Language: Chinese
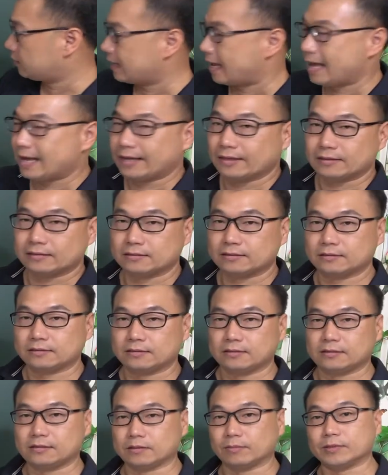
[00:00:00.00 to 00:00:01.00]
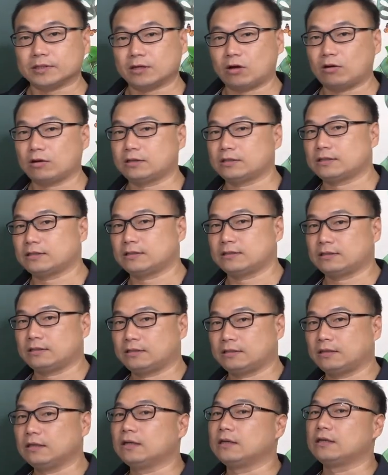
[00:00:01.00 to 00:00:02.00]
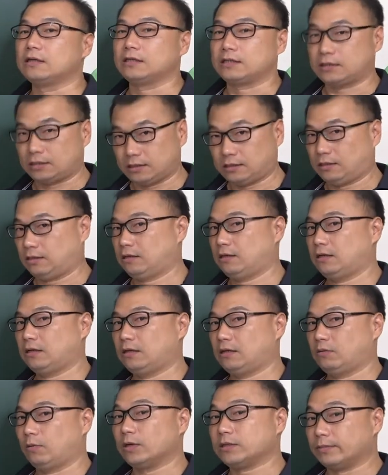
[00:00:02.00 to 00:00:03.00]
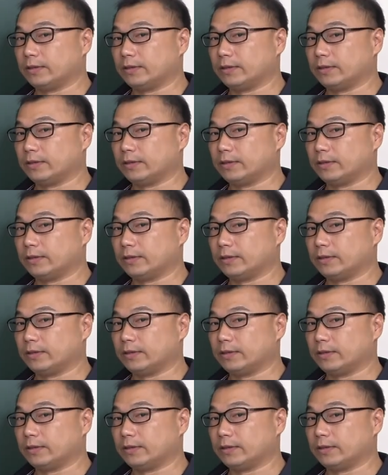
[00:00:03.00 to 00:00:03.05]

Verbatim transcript: 得答案是不是公因式？是，为